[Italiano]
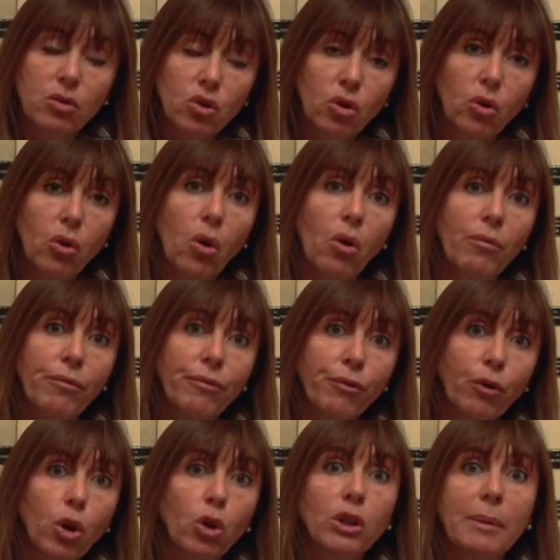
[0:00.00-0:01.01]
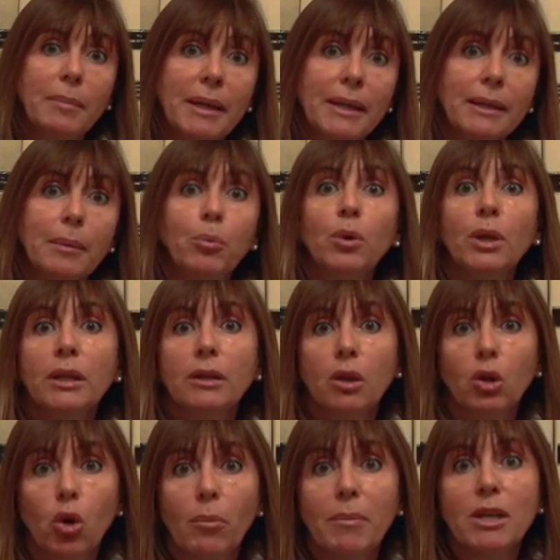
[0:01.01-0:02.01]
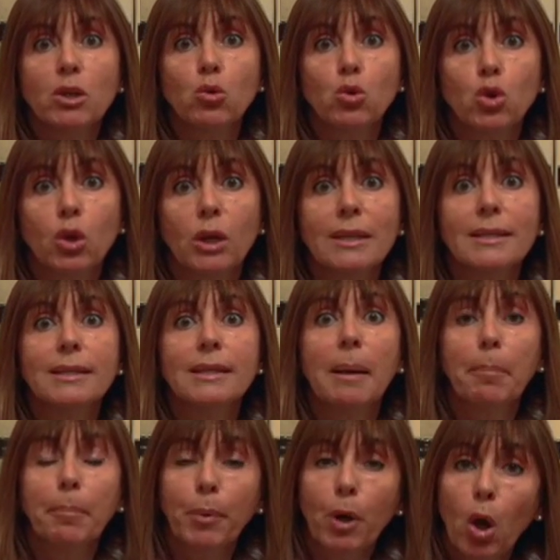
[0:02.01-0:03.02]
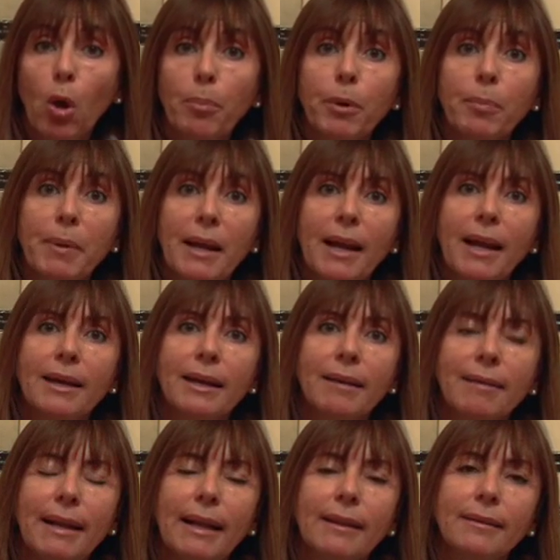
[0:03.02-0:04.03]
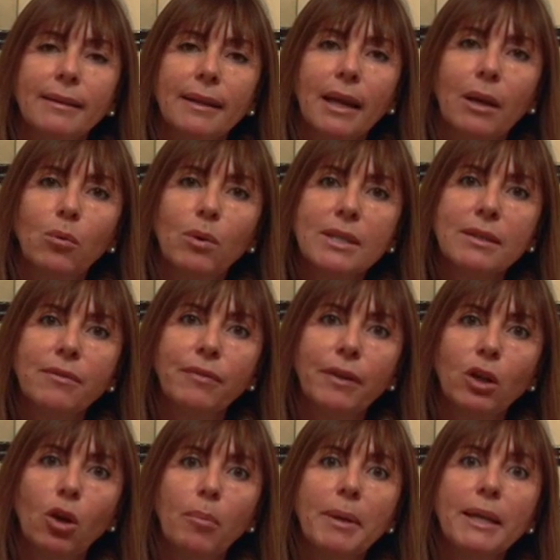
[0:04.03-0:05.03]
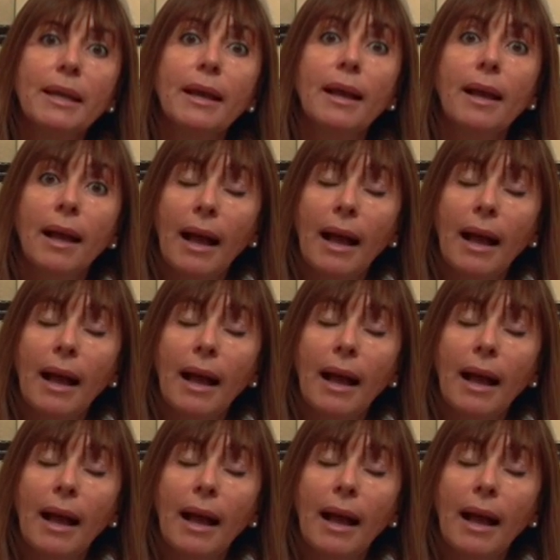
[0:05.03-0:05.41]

sono fortemente puniti come è giusto che sia proprio per l'aggravante che questi fenomeni